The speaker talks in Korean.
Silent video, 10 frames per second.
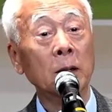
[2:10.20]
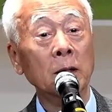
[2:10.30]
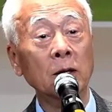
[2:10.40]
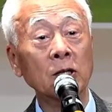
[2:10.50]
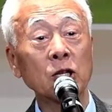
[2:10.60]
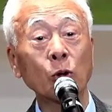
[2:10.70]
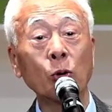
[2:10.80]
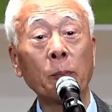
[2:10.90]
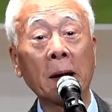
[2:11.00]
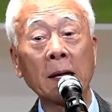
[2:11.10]
여기서
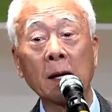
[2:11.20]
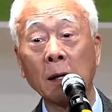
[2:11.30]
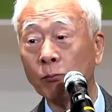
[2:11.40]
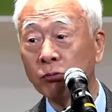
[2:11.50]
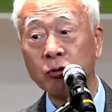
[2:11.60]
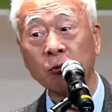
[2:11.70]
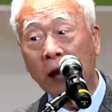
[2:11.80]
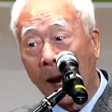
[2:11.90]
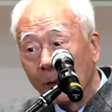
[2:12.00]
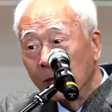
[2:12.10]
톱하니까 무슨
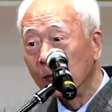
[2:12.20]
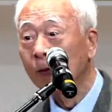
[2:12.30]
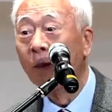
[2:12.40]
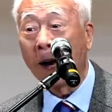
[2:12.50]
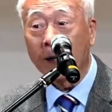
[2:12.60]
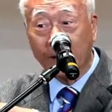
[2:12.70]
나무 막